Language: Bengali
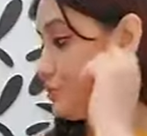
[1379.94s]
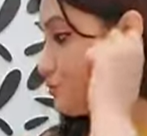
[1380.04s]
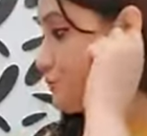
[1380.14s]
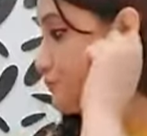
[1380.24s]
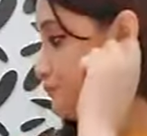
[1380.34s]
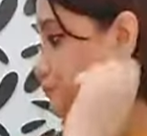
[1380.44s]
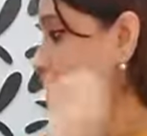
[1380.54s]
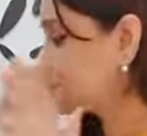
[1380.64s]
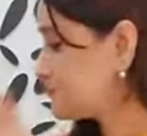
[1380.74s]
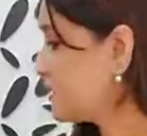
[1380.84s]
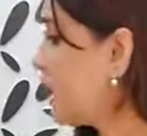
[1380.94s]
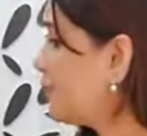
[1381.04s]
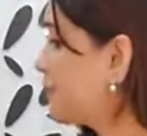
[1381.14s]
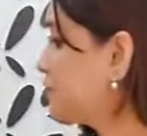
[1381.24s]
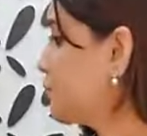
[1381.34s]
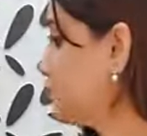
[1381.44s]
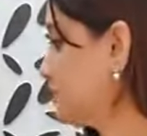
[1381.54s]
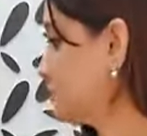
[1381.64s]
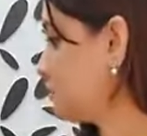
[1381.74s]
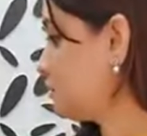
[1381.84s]
সুন্দর আমাকে একটু
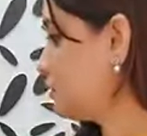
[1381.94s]
বইটা দাও